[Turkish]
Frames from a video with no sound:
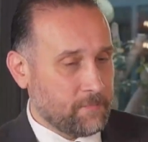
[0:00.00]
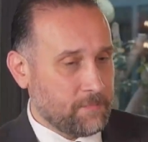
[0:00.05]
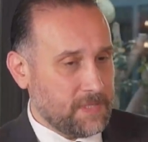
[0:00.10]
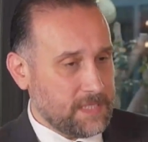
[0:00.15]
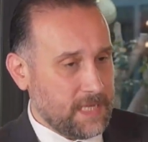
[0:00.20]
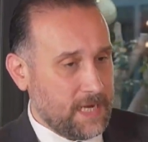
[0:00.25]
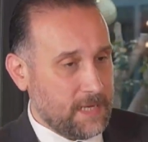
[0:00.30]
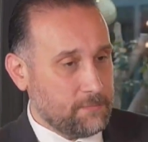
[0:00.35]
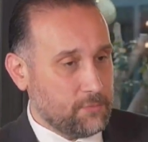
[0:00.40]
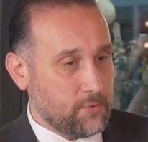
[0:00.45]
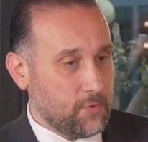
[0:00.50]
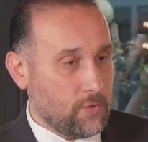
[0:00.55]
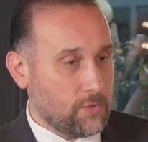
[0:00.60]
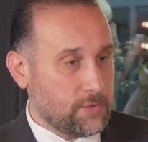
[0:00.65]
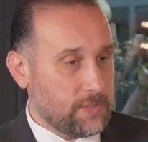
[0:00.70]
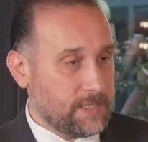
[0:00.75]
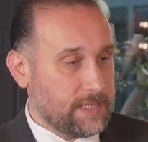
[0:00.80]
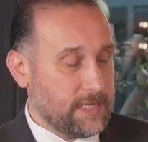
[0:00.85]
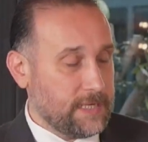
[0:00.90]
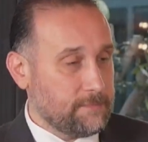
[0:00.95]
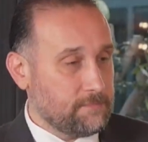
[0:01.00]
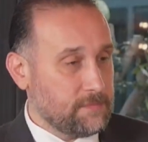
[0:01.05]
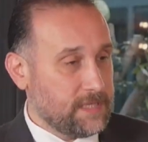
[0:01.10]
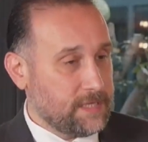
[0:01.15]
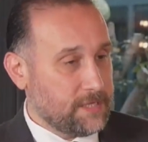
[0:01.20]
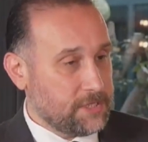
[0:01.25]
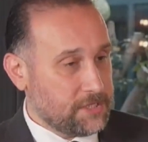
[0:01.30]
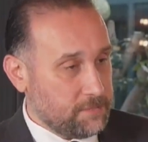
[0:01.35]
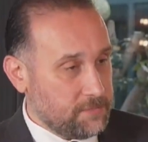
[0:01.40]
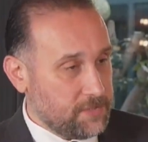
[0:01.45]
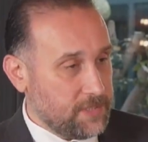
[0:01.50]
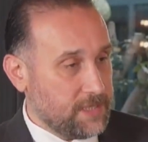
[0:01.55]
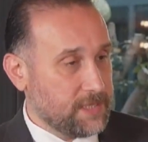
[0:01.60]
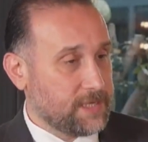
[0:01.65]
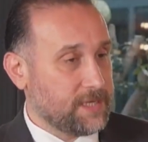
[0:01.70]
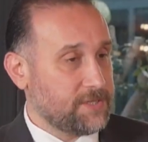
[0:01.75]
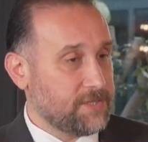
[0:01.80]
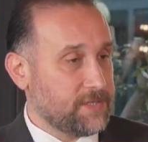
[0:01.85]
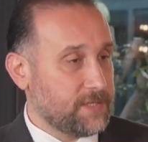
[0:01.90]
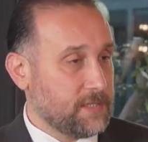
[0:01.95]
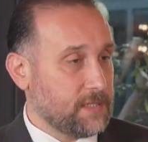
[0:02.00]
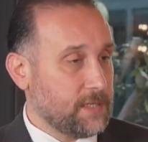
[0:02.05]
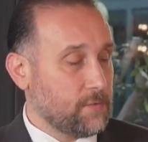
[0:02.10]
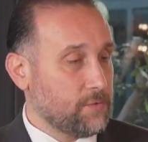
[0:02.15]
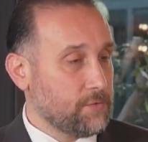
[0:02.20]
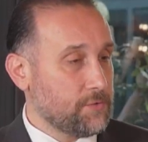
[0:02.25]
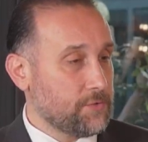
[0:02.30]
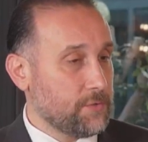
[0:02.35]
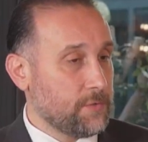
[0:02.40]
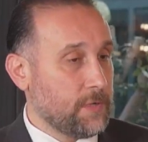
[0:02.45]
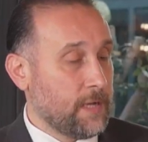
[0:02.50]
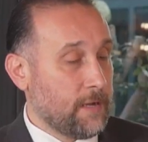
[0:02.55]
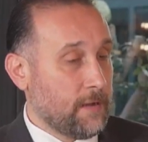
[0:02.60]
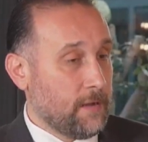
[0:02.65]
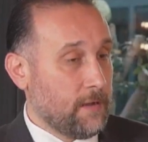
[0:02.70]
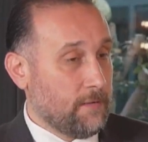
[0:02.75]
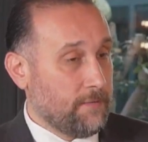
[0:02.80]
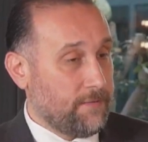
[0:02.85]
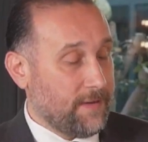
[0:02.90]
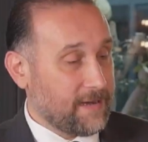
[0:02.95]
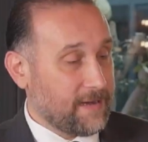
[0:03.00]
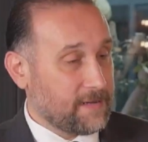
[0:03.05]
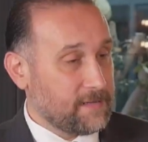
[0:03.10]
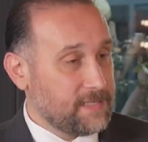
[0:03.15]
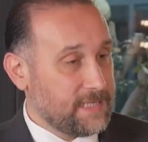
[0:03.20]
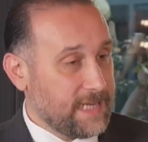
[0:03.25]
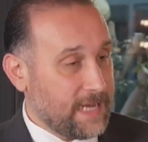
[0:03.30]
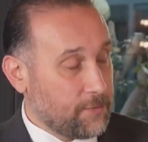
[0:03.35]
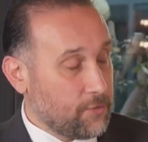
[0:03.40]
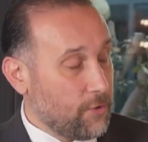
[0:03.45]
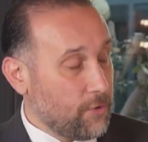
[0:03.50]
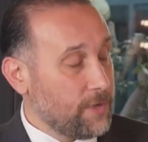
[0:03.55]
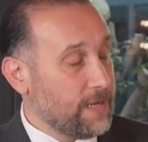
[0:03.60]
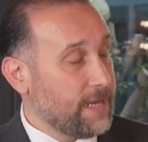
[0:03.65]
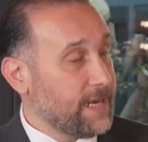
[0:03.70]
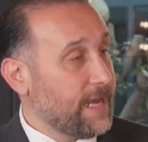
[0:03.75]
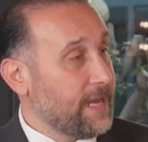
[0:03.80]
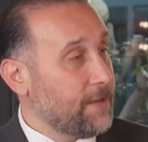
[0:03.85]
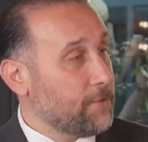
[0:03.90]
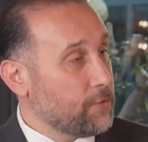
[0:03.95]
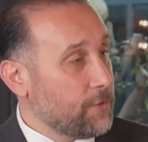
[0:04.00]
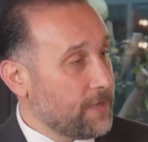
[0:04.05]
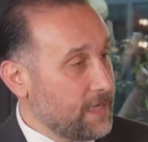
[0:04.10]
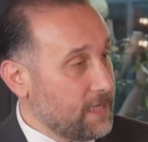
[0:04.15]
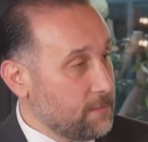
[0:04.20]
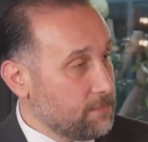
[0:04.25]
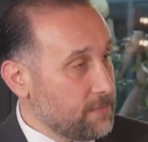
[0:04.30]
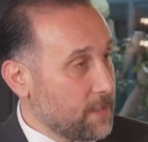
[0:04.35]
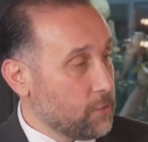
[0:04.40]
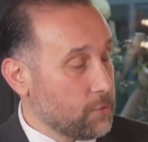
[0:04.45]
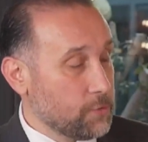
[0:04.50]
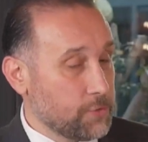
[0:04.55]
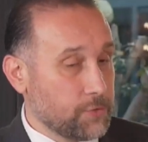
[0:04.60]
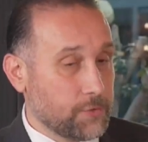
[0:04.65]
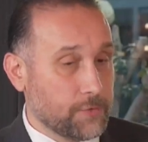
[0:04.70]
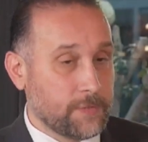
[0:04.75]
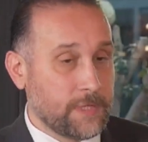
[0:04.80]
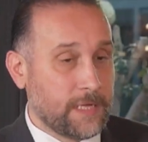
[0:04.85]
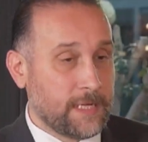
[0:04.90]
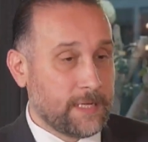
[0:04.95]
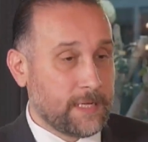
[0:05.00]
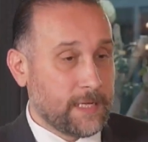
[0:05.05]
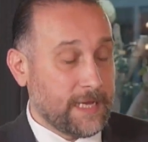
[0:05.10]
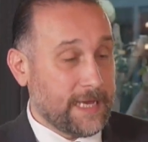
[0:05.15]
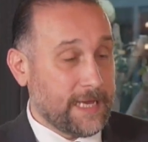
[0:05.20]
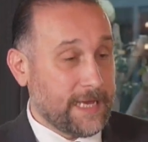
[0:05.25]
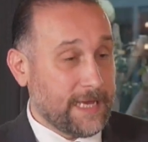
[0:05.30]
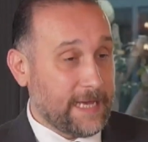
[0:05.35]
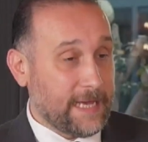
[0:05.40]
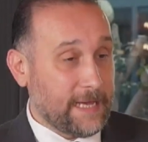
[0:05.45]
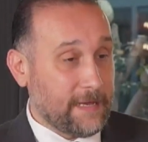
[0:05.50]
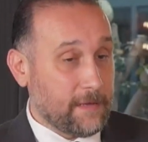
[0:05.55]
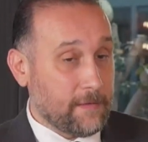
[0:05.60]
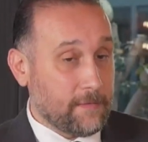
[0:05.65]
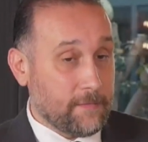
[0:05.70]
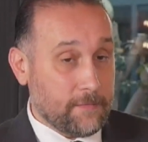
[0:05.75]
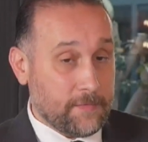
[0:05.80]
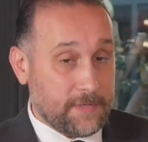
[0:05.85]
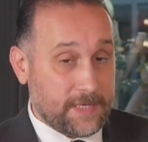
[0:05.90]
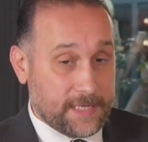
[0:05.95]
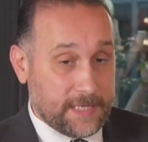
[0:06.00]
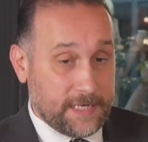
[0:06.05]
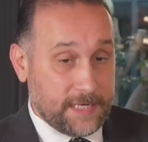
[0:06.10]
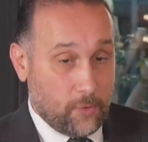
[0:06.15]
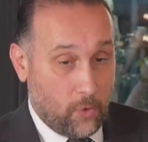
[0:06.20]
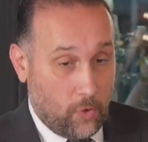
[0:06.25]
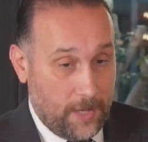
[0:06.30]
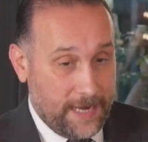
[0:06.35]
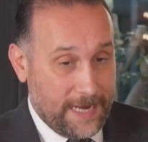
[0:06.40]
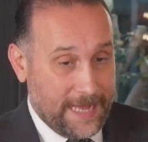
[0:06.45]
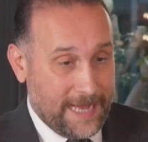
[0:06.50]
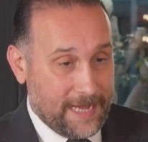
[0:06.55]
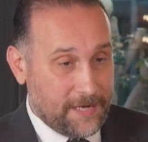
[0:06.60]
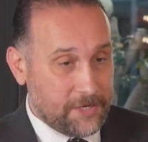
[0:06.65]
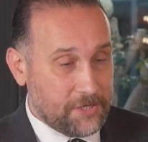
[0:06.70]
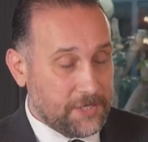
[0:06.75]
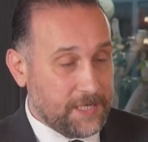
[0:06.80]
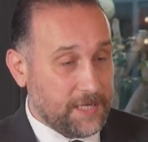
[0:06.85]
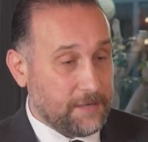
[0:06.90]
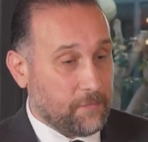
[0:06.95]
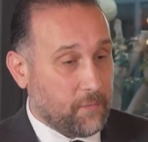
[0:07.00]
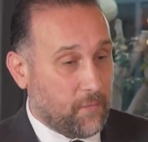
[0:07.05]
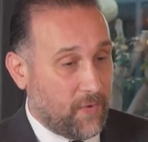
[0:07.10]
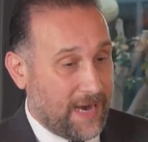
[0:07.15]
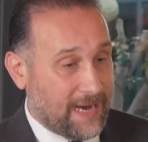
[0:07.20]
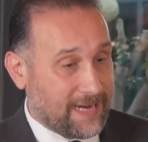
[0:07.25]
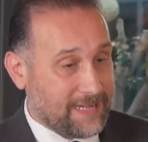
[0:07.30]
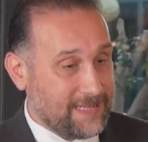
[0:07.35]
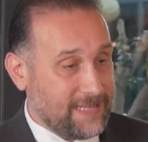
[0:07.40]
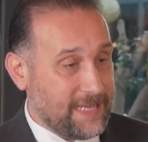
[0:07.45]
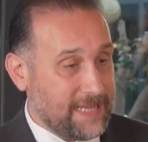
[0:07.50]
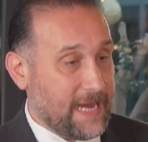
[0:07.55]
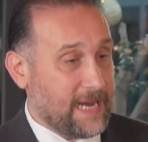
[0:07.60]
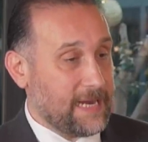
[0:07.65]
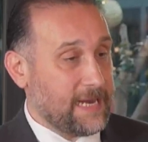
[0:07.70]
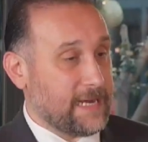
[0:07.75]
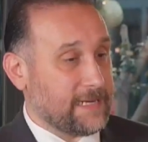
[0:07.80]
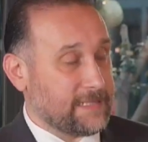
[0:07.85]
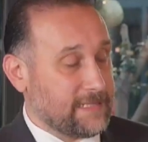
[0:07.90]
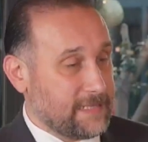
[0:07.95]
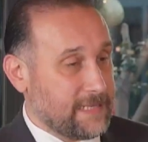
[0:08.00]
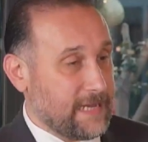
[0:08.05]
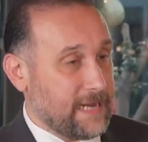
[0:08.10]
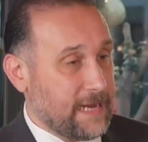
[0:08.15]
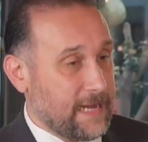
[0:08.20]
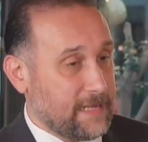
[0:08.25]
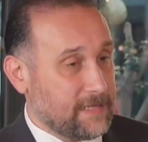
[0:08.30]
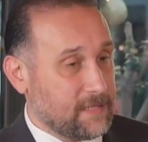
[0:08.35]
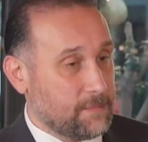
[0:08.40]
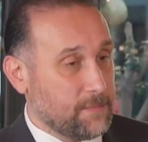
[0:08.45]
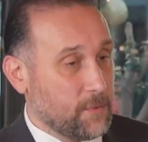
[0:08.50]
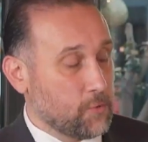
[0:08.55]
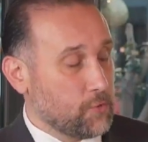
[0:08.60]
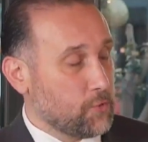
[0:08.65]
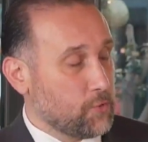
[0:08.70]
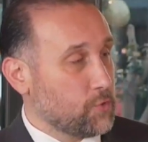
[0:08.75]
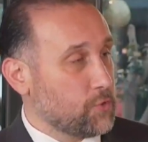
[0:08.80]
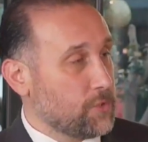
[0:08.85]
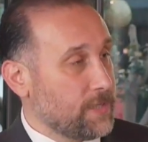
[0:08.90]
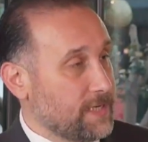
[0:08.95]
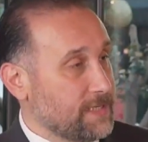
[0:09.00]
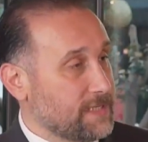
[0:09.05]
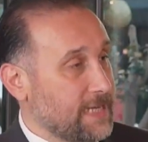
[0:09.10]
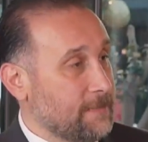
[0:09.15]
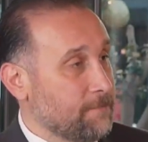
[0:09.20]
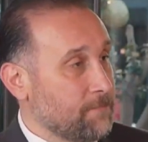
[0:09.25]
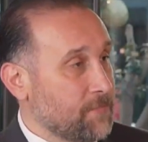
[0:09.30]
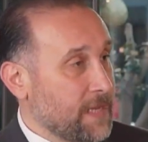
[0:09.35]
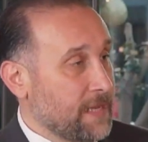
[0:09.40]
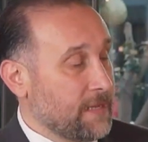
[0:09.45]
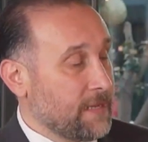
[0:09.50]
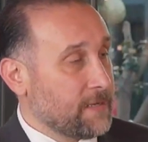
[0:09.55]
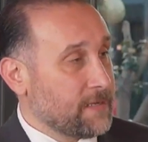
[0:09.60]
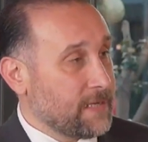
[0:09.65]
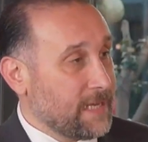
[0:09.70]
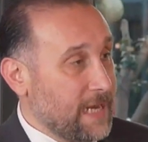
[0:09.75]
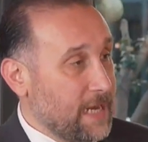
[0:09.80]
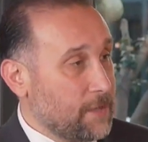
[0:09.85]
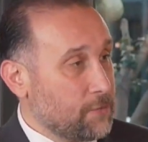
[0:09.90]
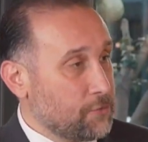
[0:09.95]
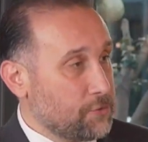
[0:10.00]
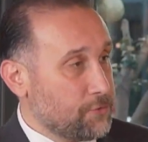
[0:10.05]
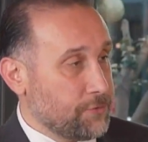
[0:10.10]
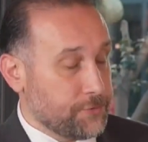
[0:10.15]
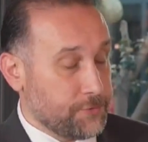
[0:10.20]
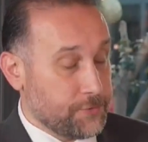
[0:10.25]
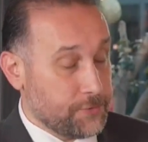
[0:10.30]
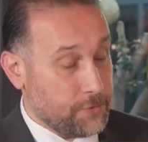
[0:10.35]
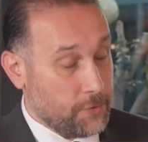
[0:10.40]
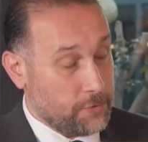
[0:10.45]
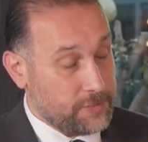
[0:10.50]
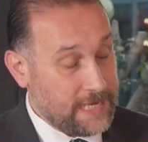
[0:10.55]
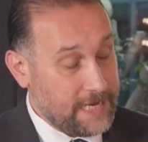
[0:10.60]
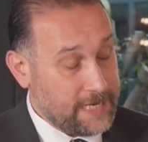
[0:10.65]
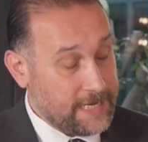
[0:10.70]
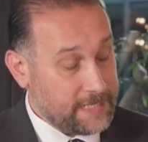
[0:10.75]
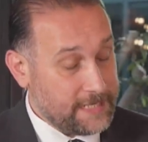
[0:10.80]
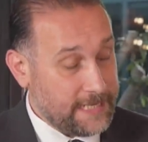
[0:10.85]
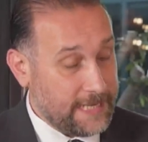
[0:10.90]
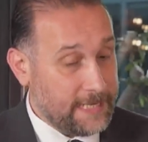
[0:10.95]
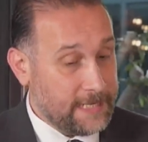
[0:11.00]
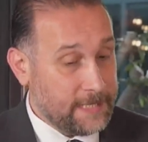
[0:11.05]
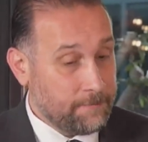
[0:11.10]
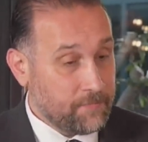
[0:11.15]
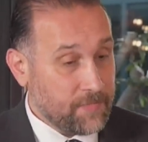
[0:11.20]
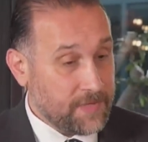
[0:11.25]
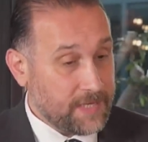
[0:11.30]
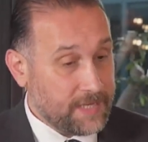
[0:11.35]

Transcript: Mesela bu noktada girişimcilik açısından olsun, farklı sektörlere yönelimler olsun e, ya da o enerjiyi farklı yerlerde değerlendirme hususlarında neler düşünüyorsunuz? Özellikle